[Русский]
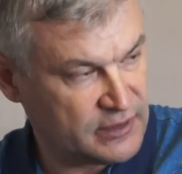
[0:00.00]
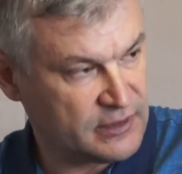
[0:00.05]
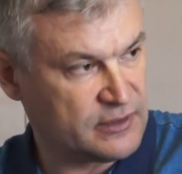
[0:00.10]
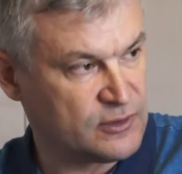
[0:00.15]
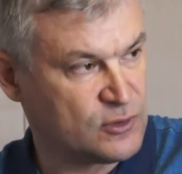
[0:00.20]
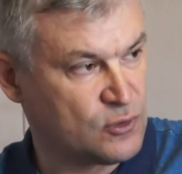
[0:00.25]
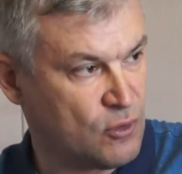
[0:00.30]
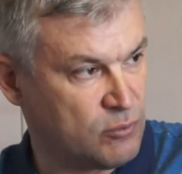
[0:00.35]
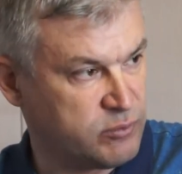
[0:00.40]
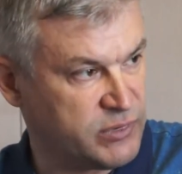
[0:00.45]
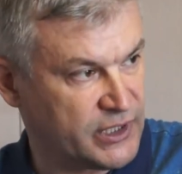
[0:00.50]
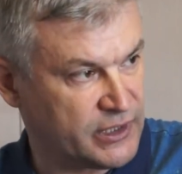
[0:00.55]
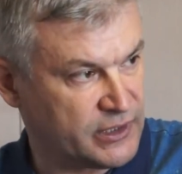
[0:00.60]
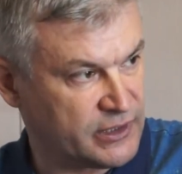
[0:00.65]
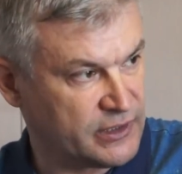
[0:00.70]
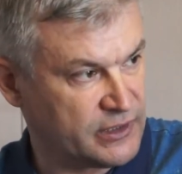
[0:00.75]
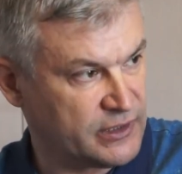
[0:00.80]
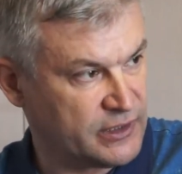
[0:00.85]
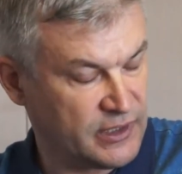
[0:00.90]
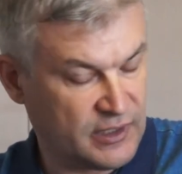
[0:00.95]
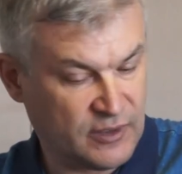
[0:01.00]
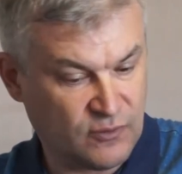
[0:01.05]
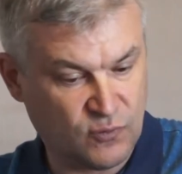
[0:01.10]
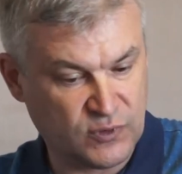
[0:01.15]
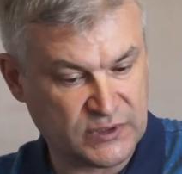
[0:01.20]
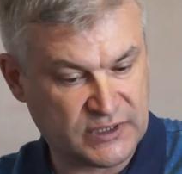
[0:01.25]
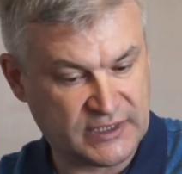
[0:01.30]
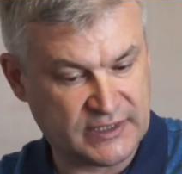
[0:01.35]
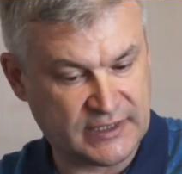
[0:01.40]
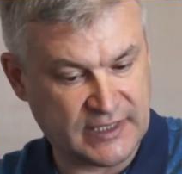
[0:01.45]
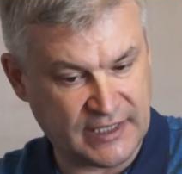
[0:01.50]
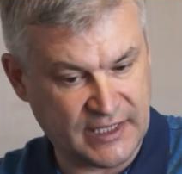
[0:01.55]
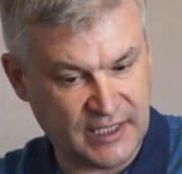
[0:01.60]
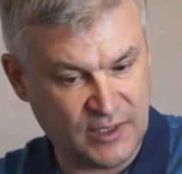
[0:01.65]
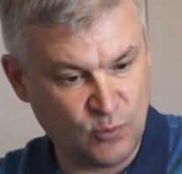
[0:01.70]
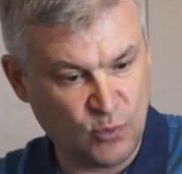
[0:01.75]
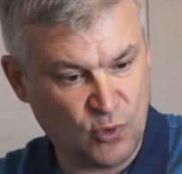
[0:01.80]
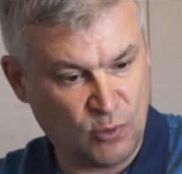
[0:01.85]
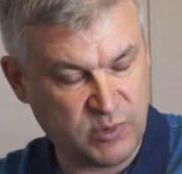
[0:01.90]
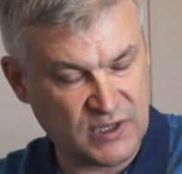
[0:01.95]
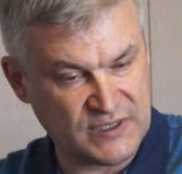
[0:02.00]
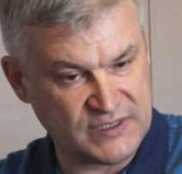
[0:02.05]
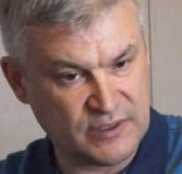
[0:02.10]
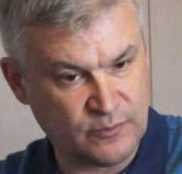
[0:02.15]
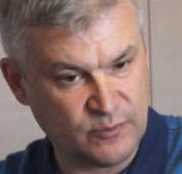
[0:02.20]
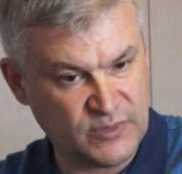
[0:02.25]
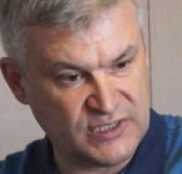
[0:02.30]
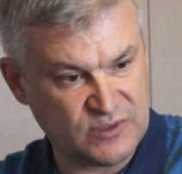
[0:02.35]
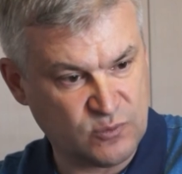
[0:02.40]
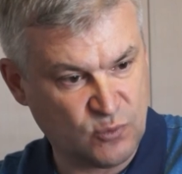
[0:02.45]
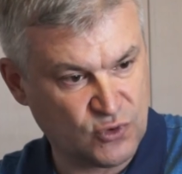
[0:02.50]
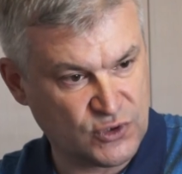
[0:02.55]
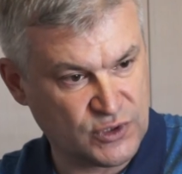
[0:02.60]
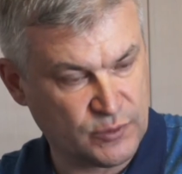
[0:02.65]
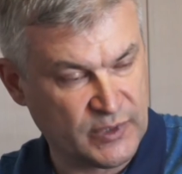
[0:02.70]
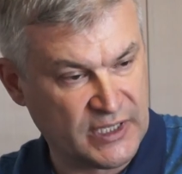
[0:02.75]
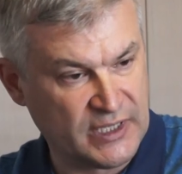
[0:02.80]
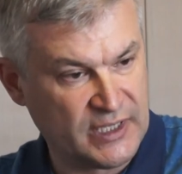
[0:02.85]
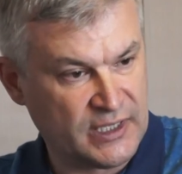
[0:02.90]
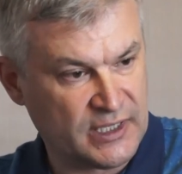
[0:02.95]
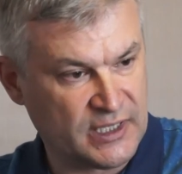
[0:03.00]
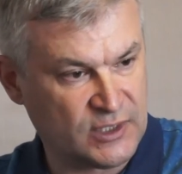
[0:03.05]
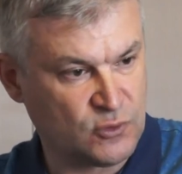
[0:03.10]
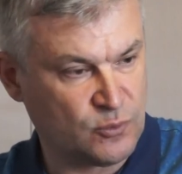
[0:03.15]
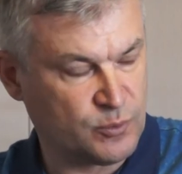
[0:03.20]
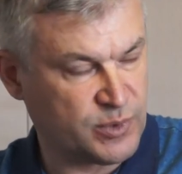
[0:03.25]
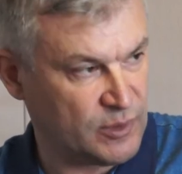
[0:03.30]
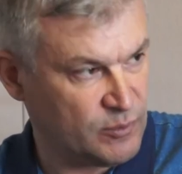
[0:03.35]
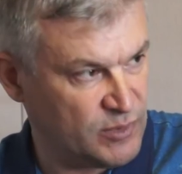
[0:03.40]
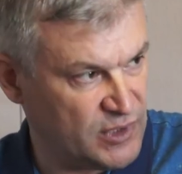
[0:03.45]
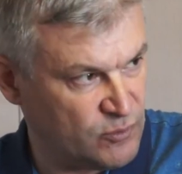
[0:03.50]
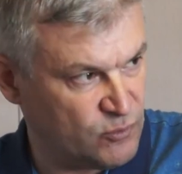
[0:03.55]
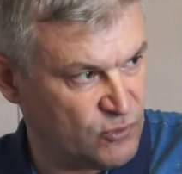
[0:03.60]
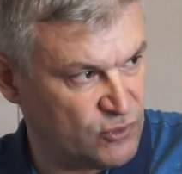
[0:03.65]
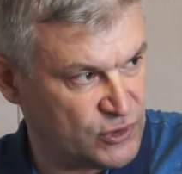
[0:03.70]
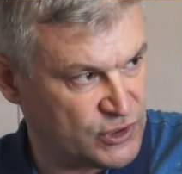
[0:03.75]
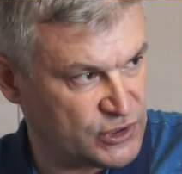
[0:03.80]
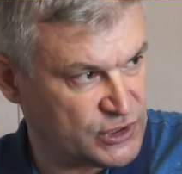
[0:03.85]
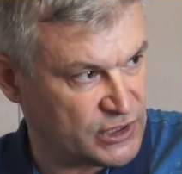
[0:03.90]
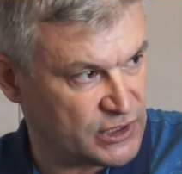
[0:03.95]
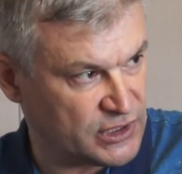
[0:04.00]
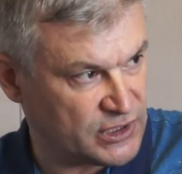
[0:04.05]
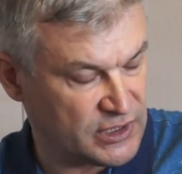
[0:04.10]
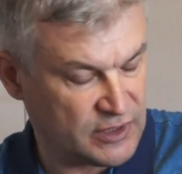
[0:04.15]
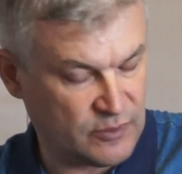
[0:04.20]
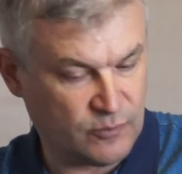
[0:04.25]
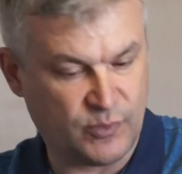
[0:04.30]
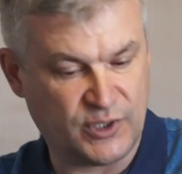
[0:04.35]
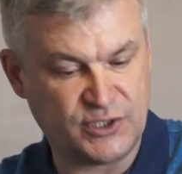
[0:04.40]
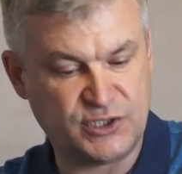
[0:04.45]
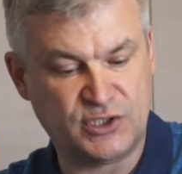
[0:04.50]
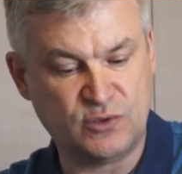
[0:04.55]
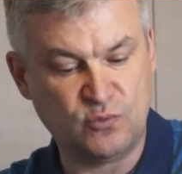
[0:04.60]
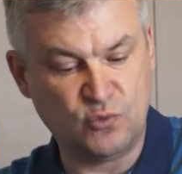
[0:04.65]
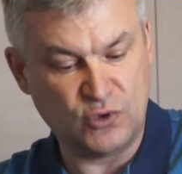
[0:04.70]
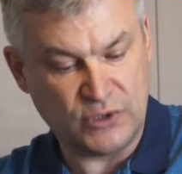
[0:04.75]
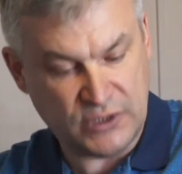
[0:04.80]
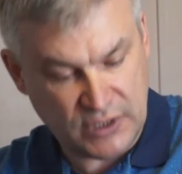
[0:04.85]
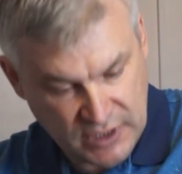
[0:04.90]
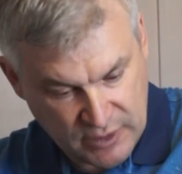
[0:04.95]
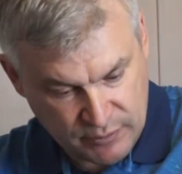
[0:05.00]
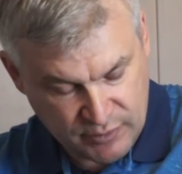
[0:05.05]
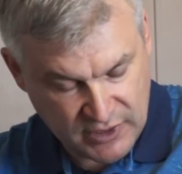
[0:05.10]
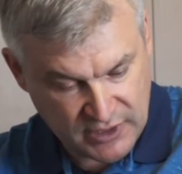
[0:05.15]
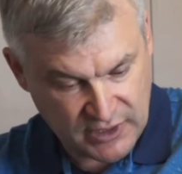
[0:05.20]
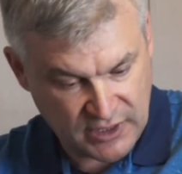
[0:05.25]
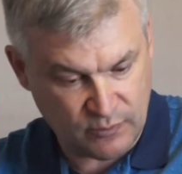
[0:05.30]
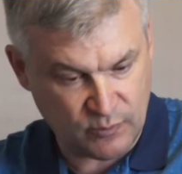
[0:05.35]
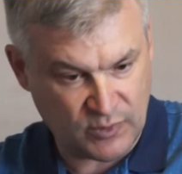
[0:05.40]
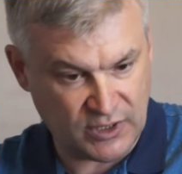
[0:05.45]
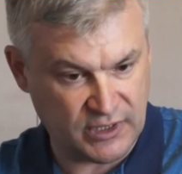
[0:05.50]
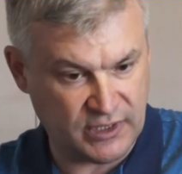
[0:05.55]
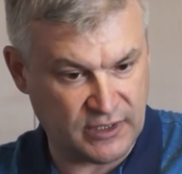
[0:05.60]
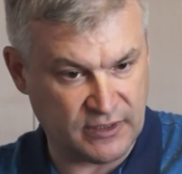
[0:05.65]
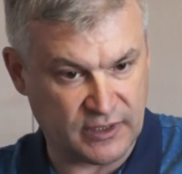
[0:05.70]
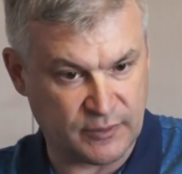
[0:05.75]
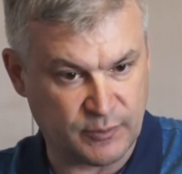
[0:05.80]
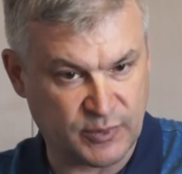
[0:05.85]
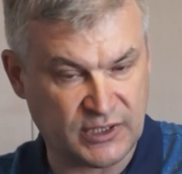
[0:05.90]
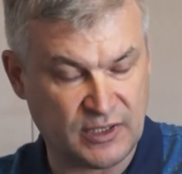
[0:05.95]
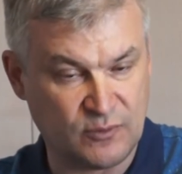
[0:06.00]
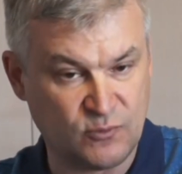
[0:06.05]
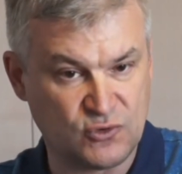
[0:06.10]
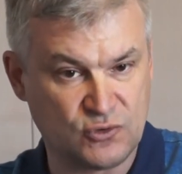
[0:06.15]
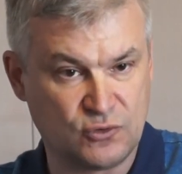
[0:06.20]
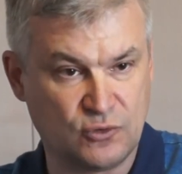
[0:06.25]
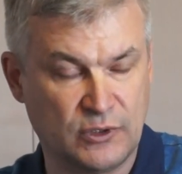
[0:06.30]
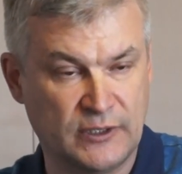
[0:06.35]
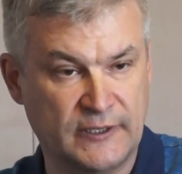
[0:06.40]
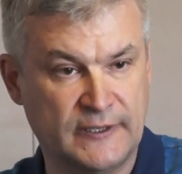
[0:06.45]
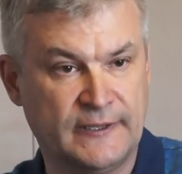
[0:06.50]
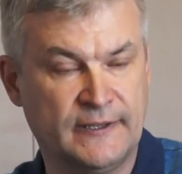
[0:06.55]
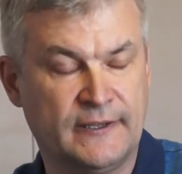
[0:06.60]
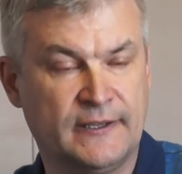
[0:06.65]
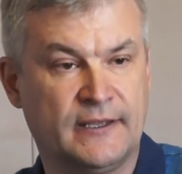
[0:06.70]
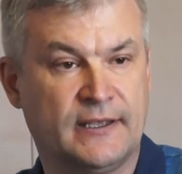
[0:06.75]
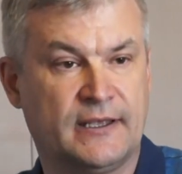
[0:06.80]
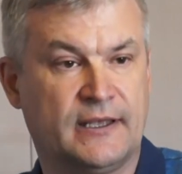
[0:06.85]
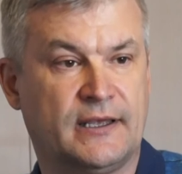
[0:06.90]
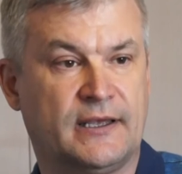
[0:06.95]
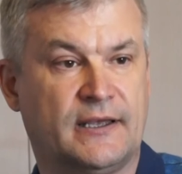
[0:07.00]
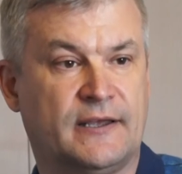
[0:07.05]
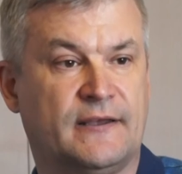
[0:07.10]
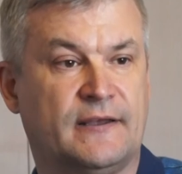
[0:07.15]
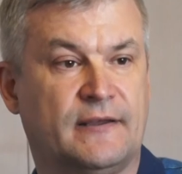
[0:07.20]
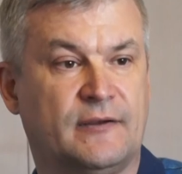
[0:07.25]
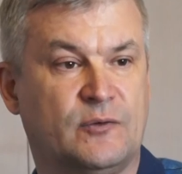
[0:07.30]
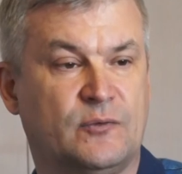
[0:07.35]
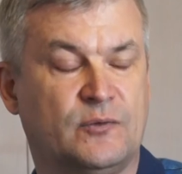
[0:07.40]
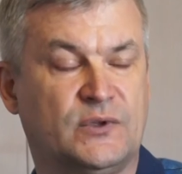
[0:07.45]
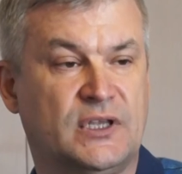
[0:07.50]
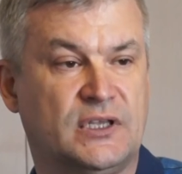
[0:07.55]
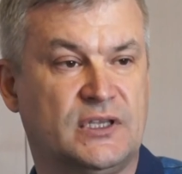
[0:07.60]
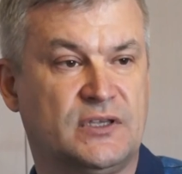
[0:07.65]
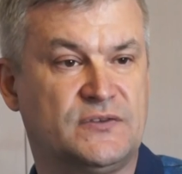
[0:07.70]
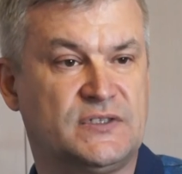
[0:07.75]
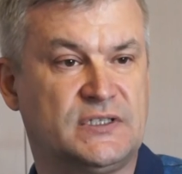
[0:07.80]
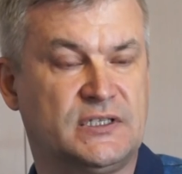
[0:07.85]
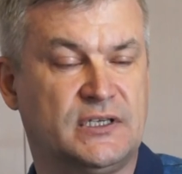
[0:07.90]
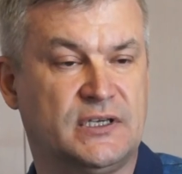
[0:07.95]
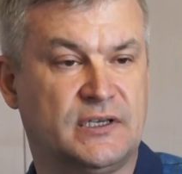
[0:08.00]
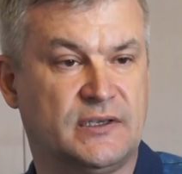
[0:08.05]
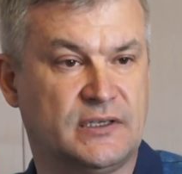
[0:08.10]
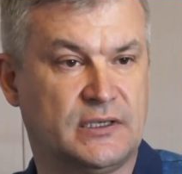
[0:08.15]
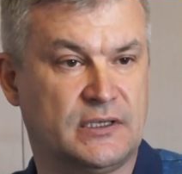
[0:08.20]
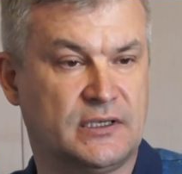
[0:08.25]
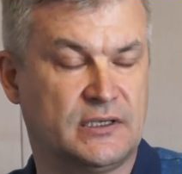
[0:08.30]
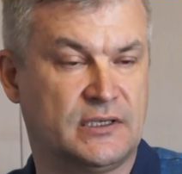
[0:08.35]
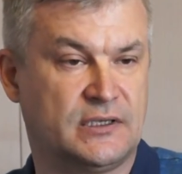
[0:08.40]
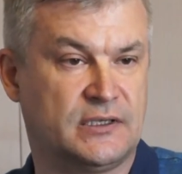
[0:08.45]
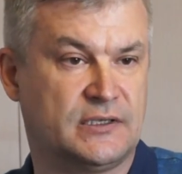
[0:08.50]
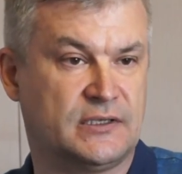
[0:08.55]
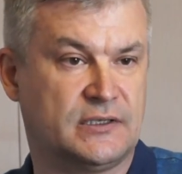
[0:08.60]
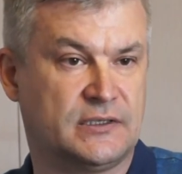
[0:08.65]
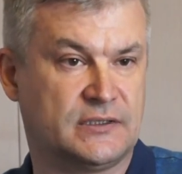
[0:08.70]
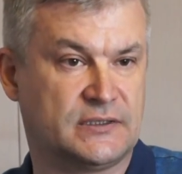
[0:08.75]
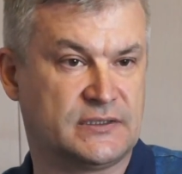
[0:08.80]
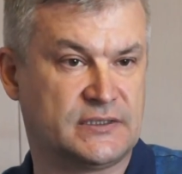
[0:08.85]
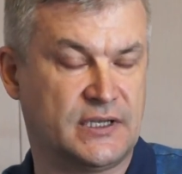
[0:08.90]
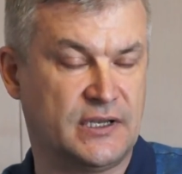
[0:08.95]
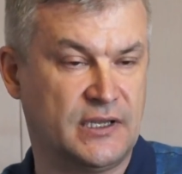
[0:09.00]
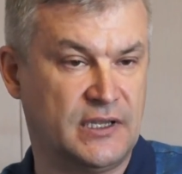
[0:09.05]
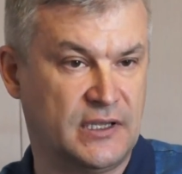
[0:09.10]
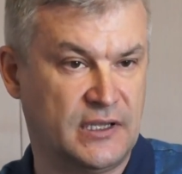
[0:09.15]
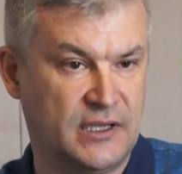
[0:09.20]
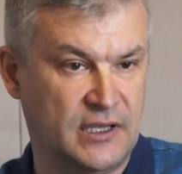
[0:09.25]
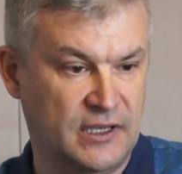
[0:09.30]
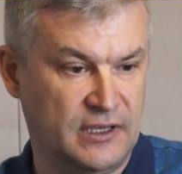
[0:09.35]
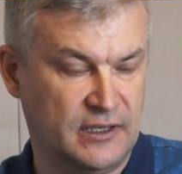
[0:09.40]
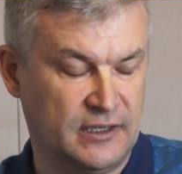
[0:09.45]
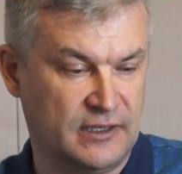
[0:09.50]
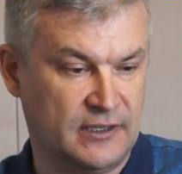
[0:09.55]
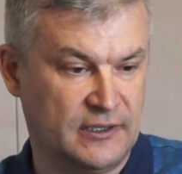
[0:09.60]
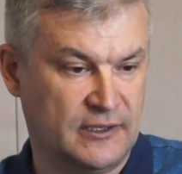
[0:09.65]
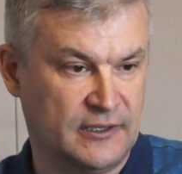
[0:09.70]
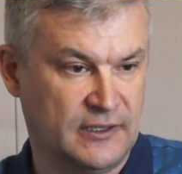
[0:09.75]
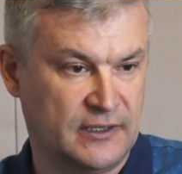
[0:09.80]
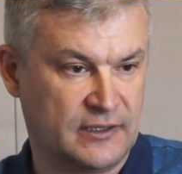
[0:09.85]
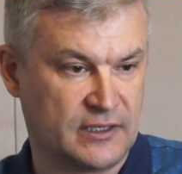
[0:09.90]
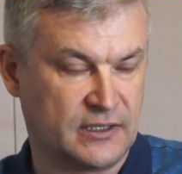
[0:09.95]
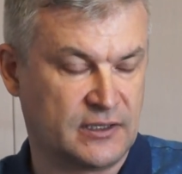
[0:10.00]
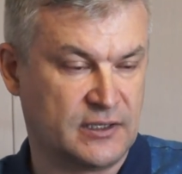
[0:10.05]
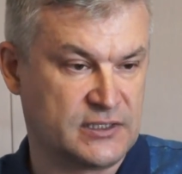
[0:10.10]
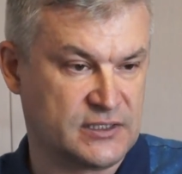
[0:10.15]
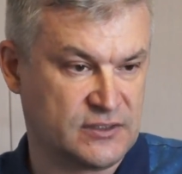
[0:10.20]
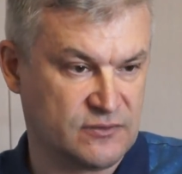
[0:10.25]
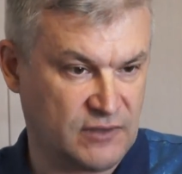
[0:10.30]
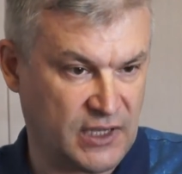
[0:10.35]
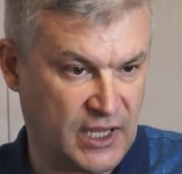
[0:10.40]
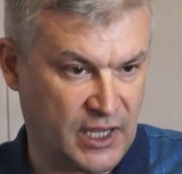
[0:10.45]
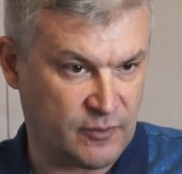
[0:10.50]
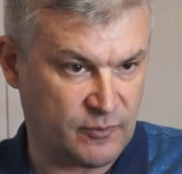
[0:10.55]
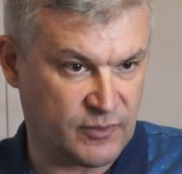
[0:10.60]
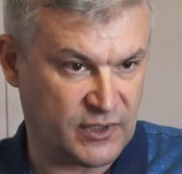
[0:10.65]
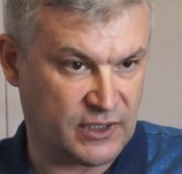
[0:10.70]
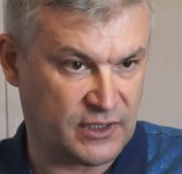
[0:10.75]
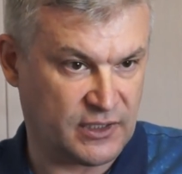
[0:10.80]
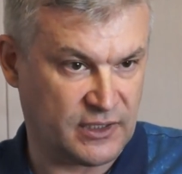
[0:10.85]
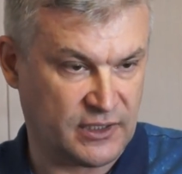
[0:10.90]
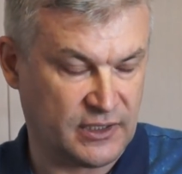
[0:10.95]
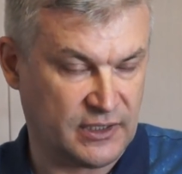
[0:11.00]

дробно. Вот таким образом мы сможем эту проблему решить. Почему это необходимо делать? Потому что э, вот эти все э, сорняки, так называемые,